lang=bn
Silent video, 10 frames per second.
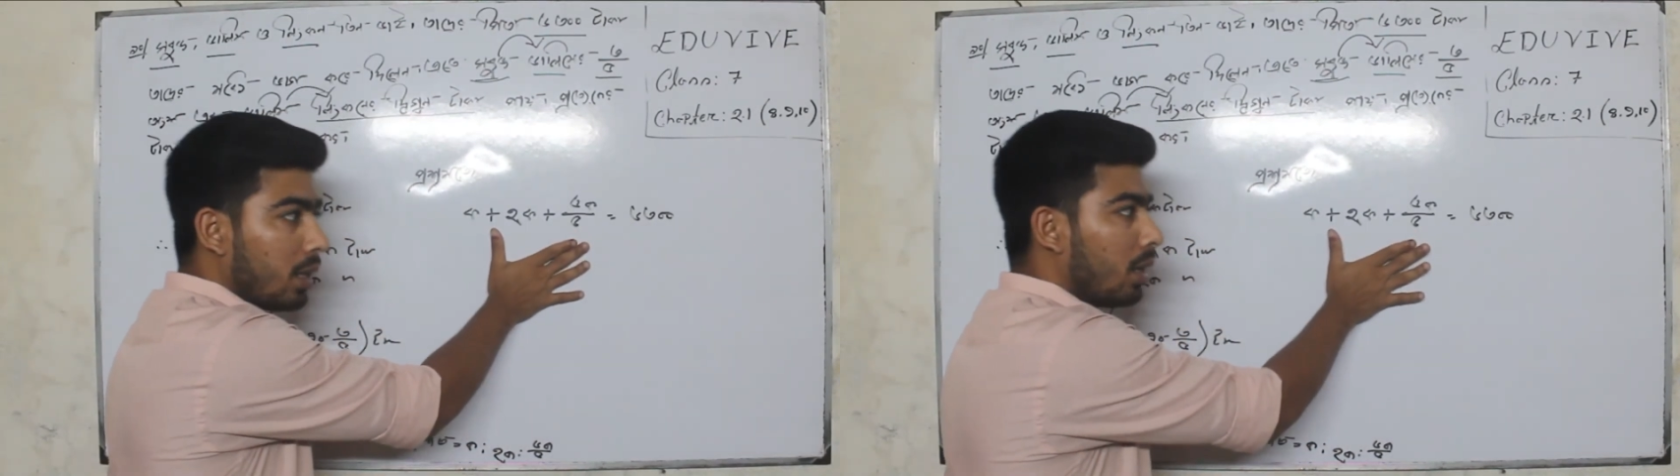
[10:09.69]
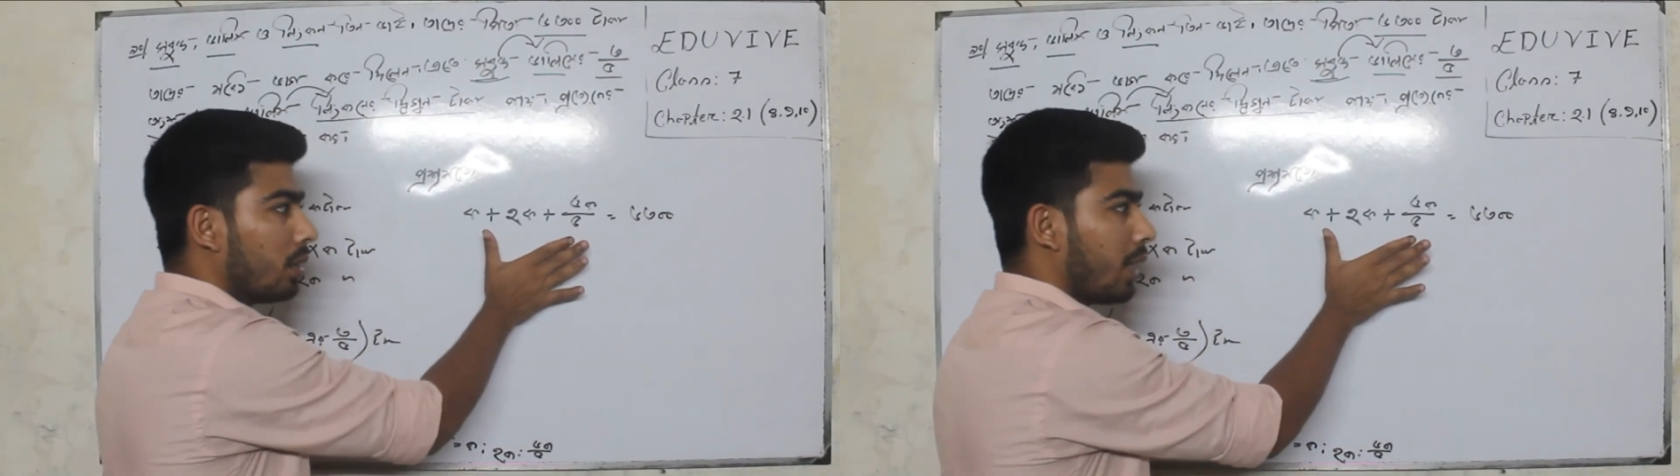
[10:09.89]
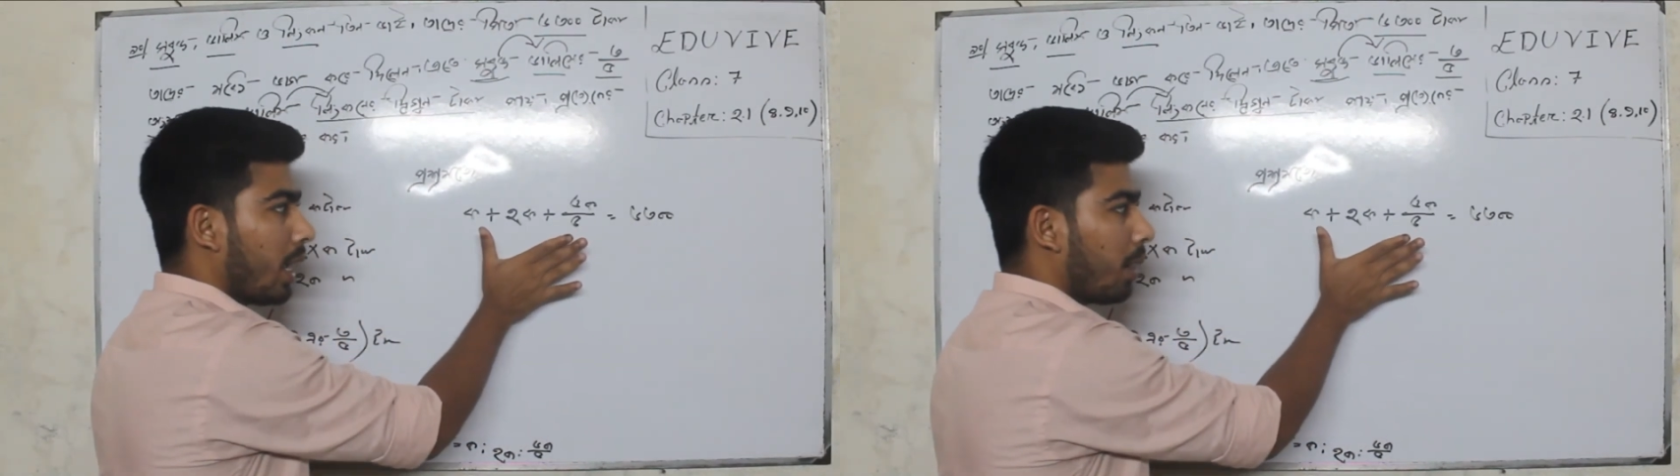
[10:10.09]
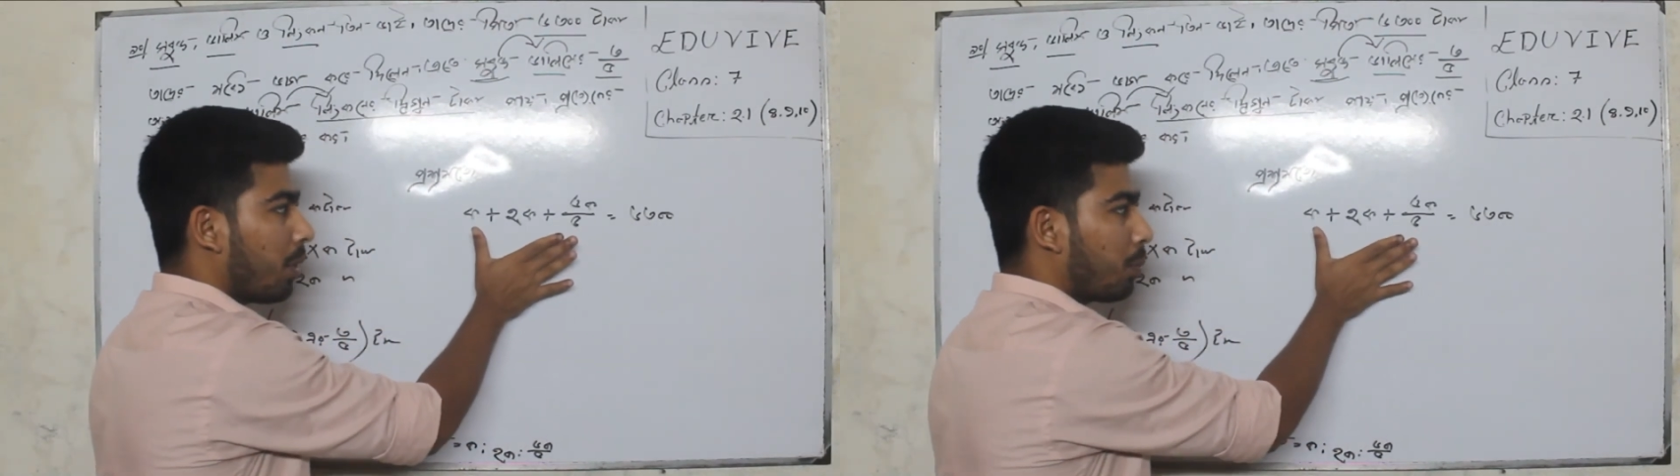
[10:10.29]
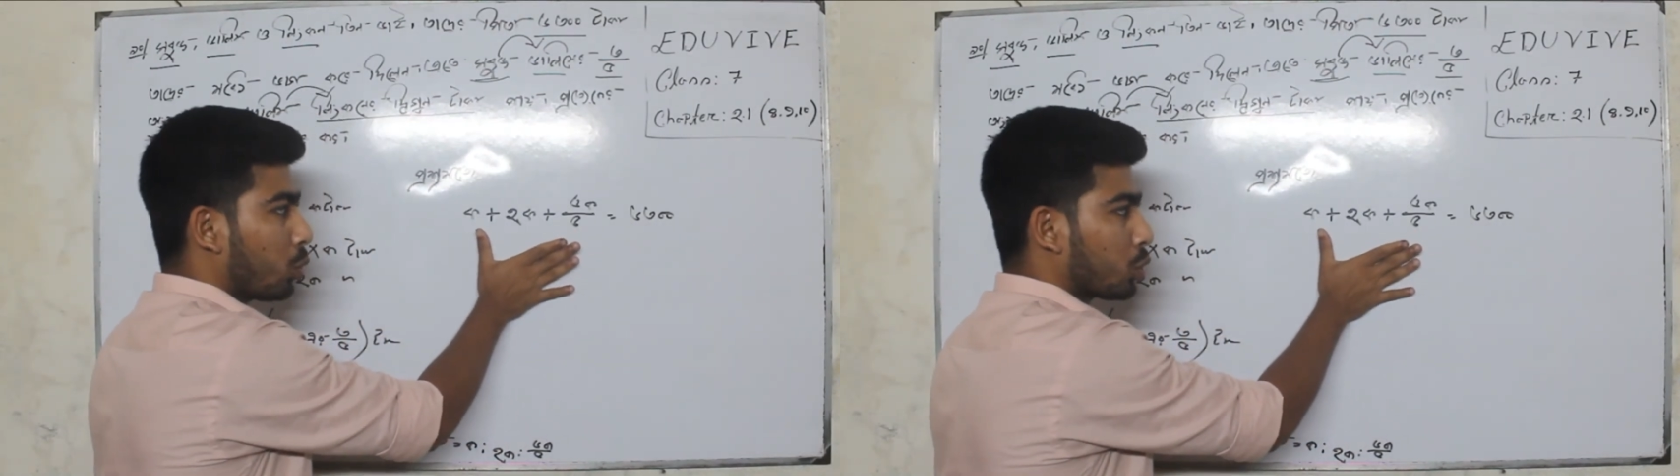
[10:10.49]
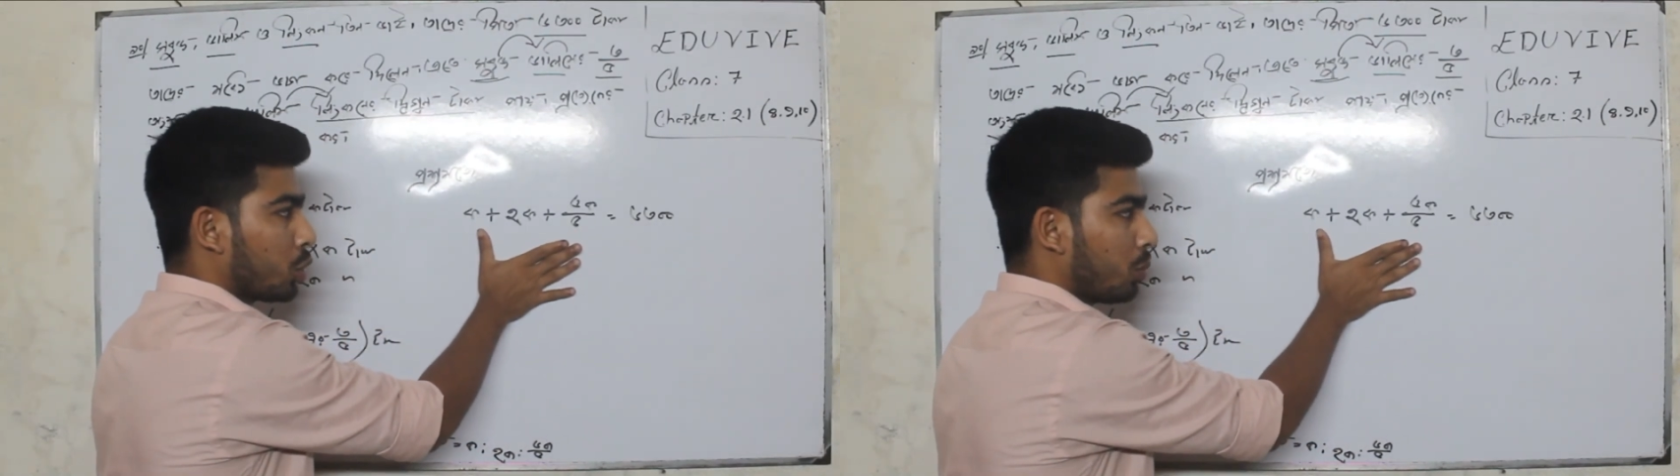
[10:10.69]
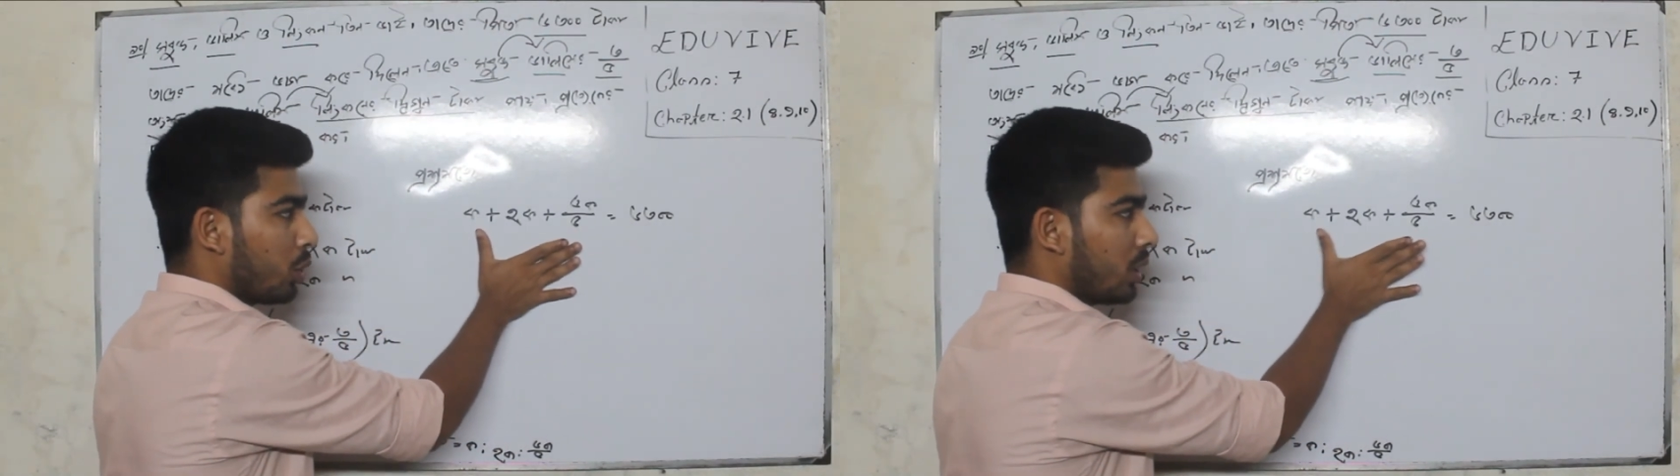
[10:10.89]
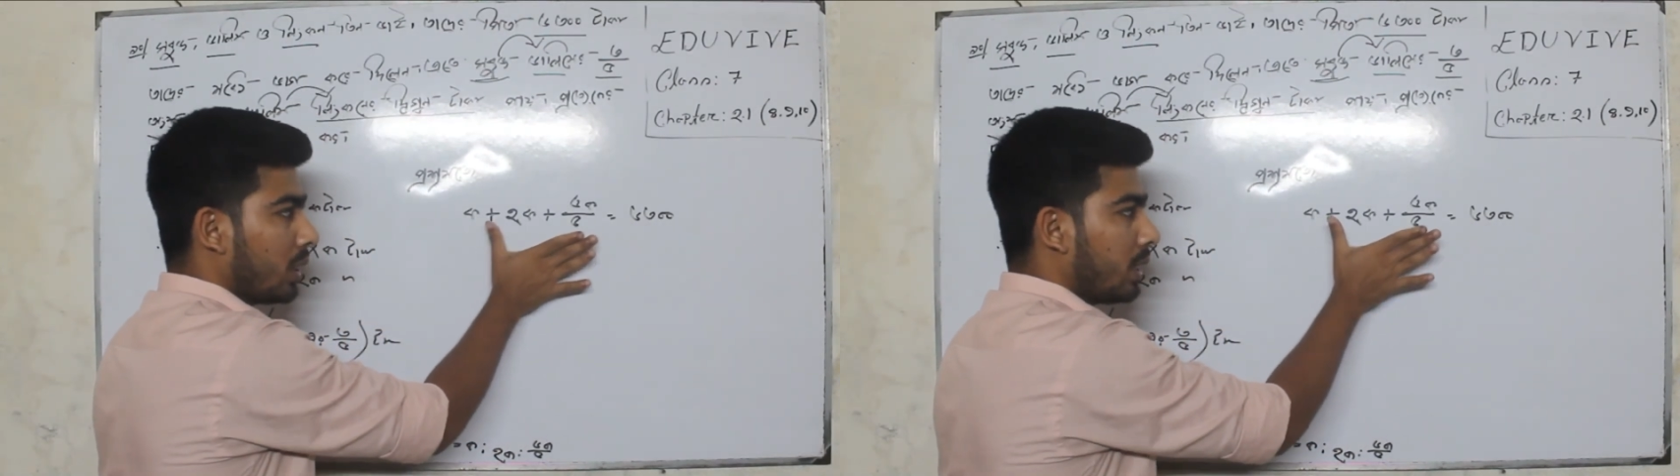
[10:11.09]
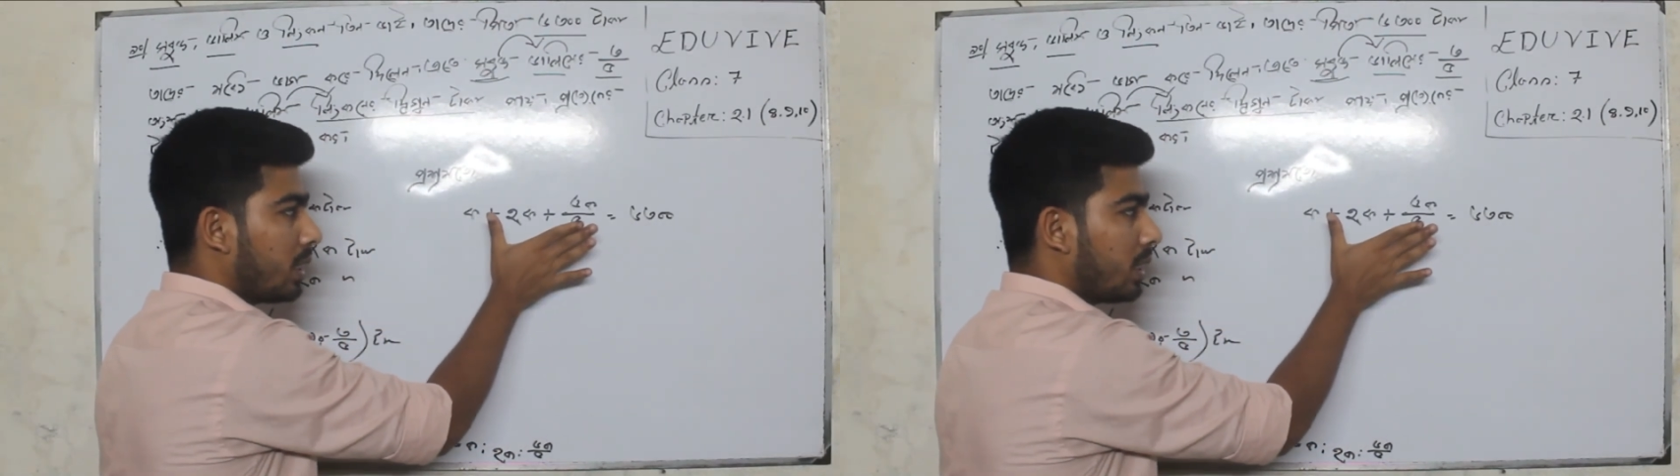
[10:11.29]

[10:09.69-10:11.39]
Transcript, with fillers: তাই আমরা প্রশ্ন মতে দিয়ে